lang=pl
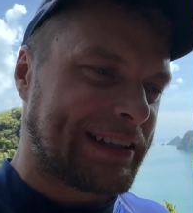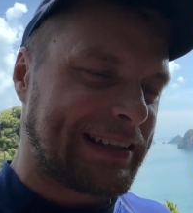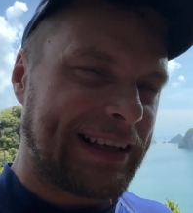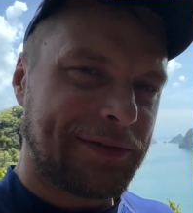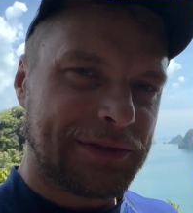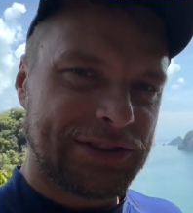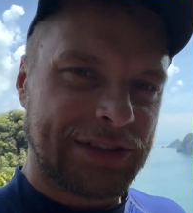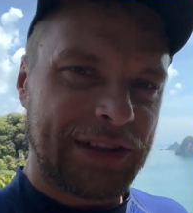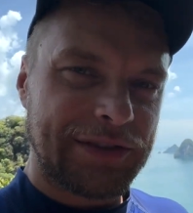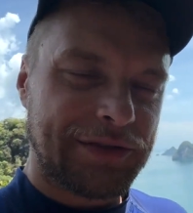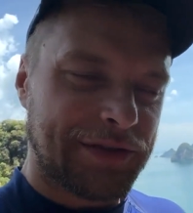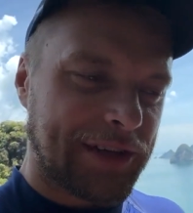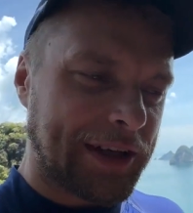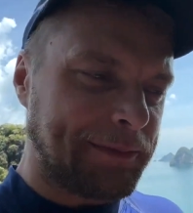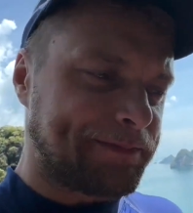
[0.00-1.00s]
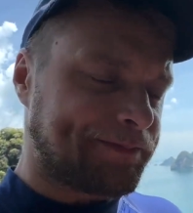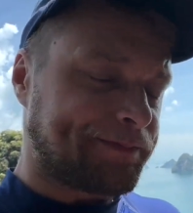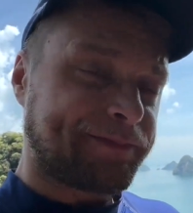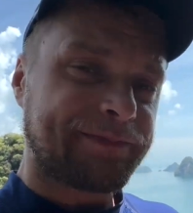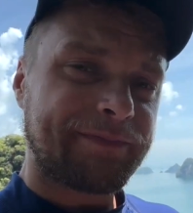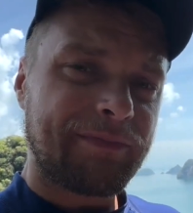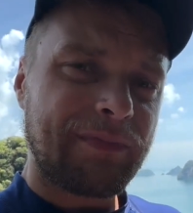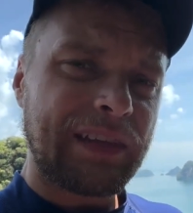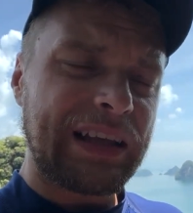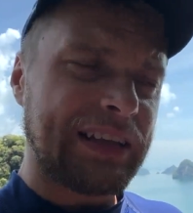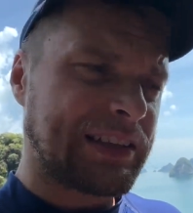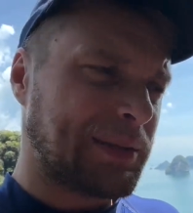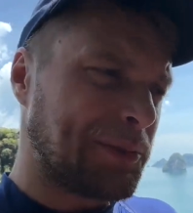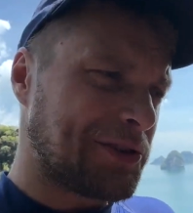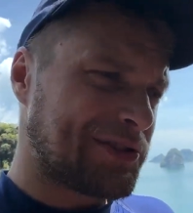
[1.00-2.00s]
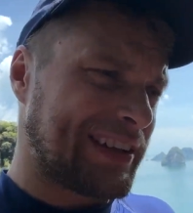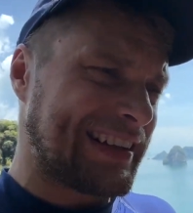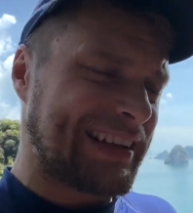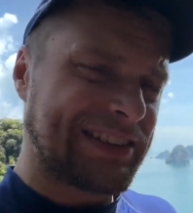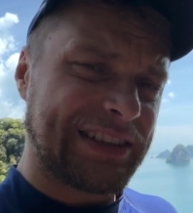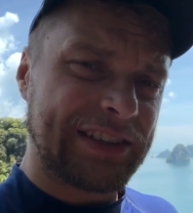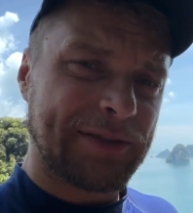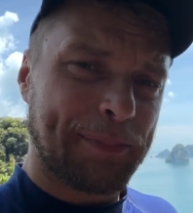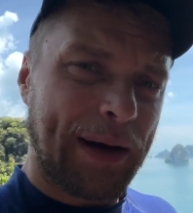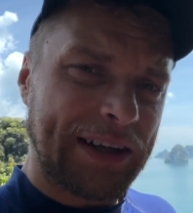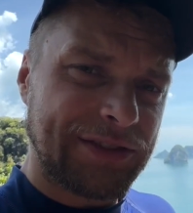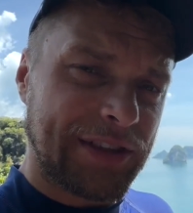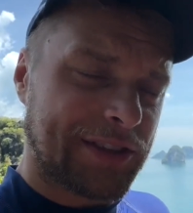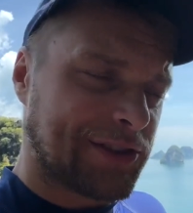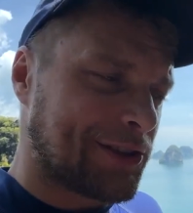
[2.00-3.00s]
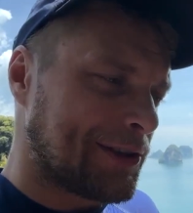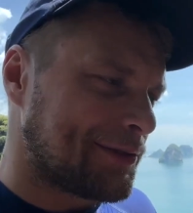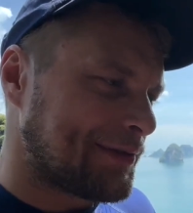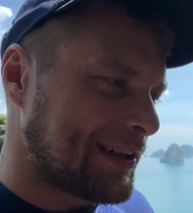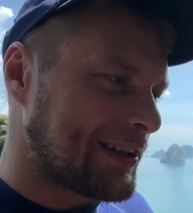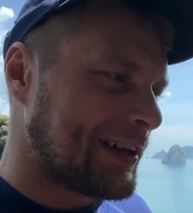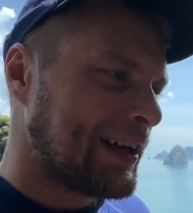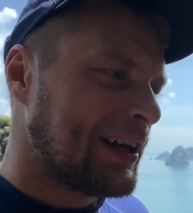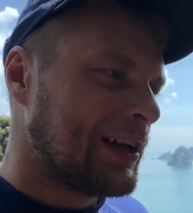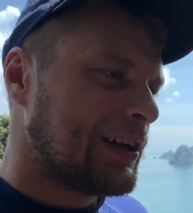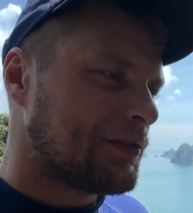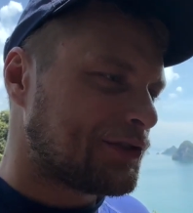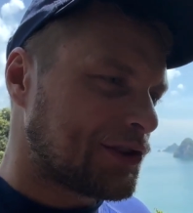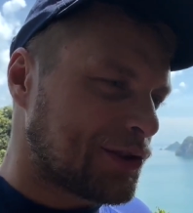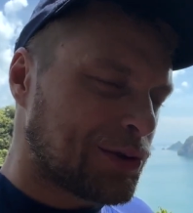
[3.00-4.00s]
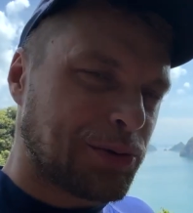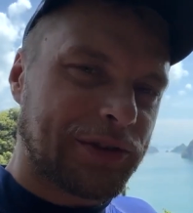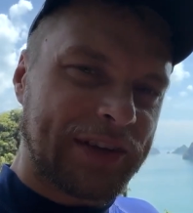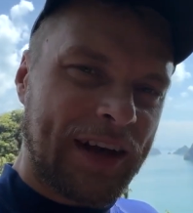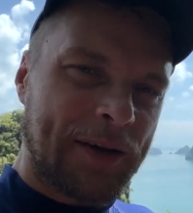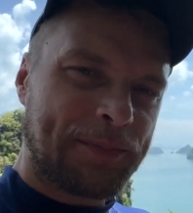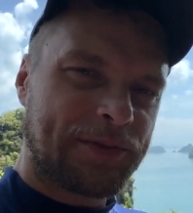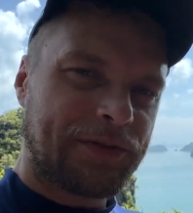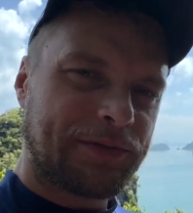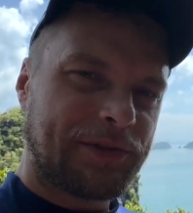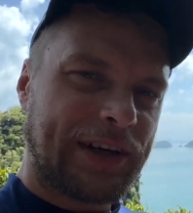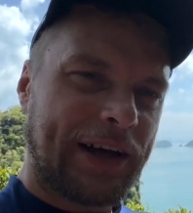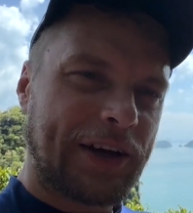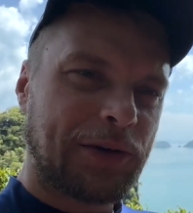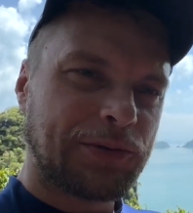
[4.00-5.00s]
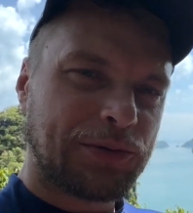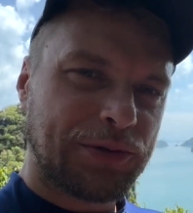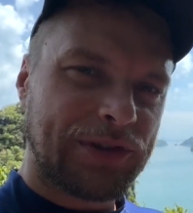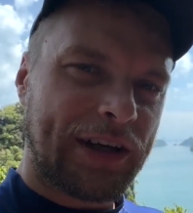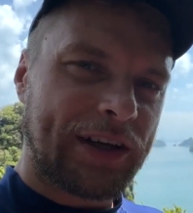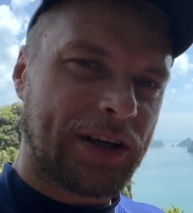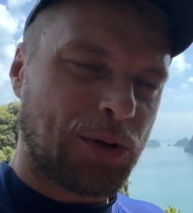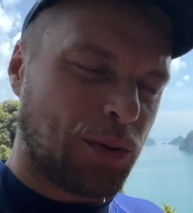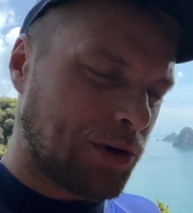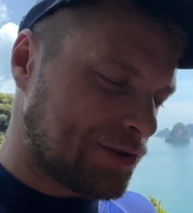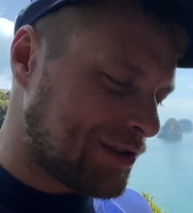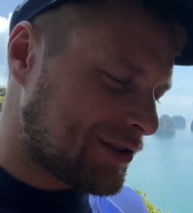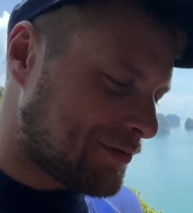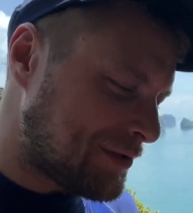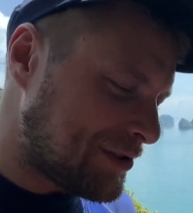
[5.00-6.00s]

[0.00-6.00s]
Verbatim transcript: na wycieczce. Nie można na niej spać, aczkolwiek w ciągu dnia przywijają tutaj łodzie z